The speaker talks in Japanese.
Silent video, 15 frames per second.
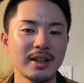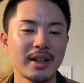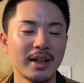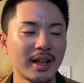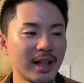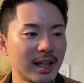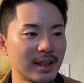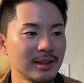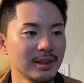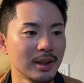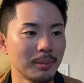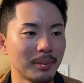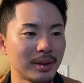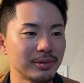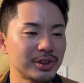だから、
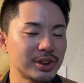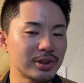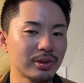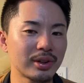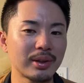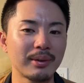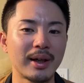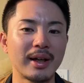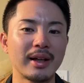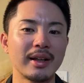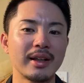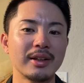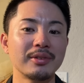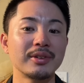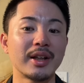まあ、打ち取っては
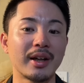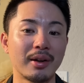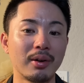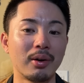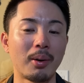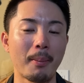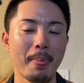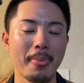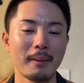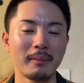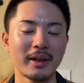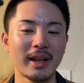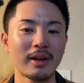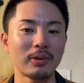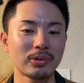いるんだけど、
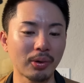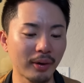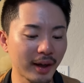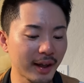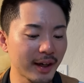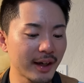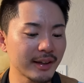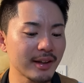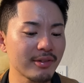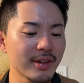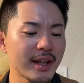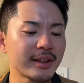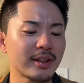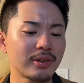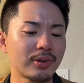まあ、結構捉えられてる
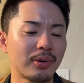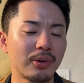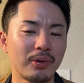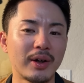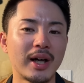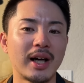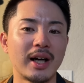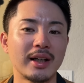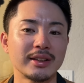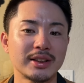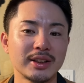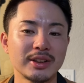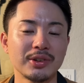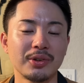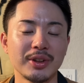なっていうところは、
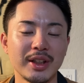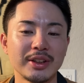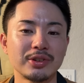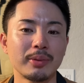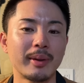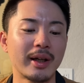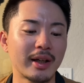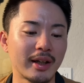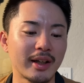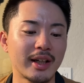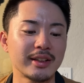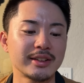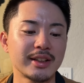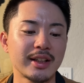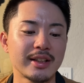非常にね、序盤から
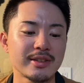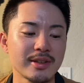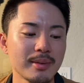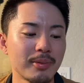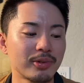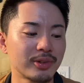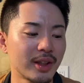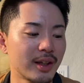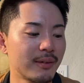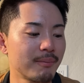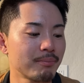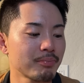感じてたんですね、僕ね。